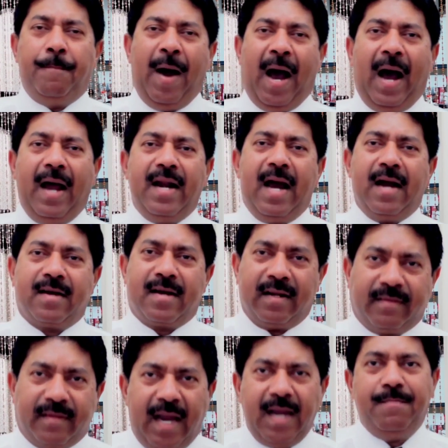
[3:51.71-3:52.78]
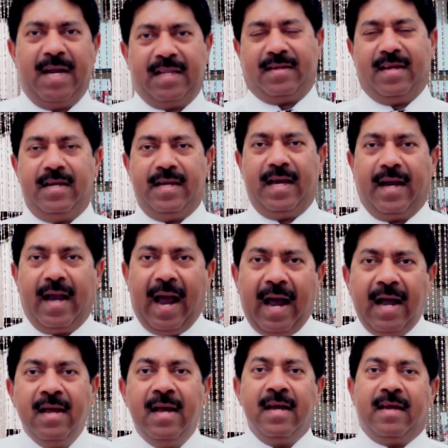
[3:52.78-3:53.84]
बहाना कतई मत
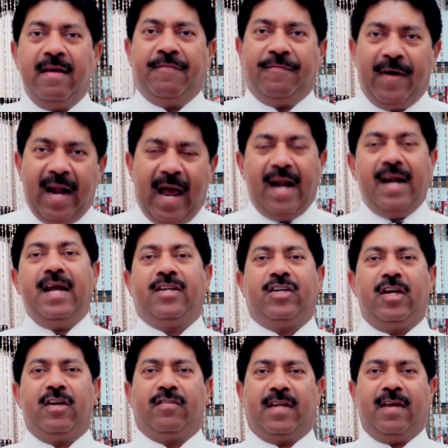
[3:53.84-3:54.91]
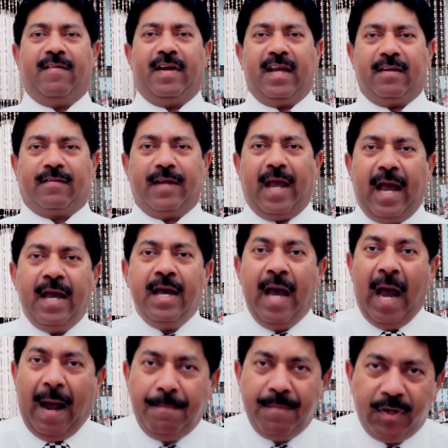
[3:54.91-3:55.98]
कीजिएगा कि फलानी चीज की वजह से
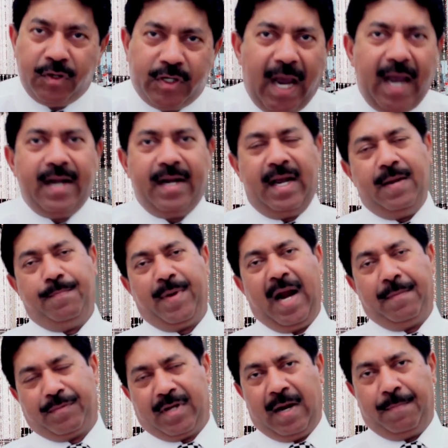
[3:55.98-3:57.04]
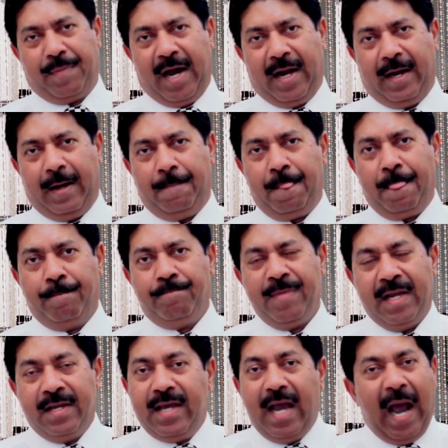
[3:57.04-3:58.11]
हम जय नहीं प्राप्त कर पा
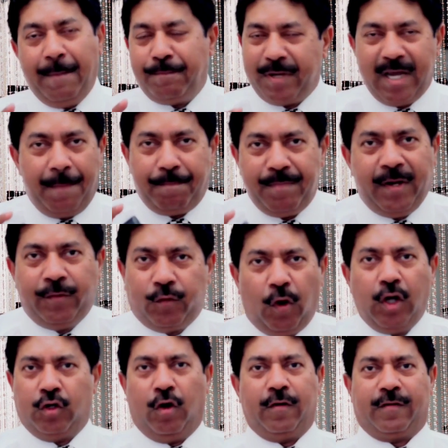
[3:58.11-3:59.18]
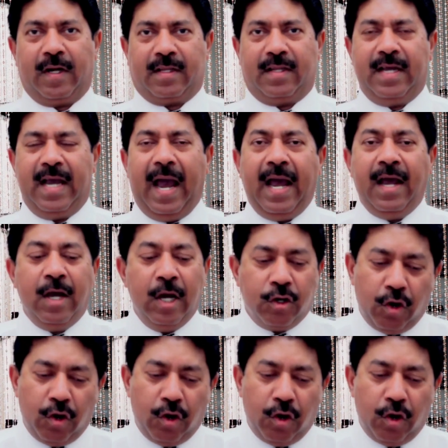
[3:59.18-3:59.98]
रहे यह आपकी अपनी सोच हो सकती है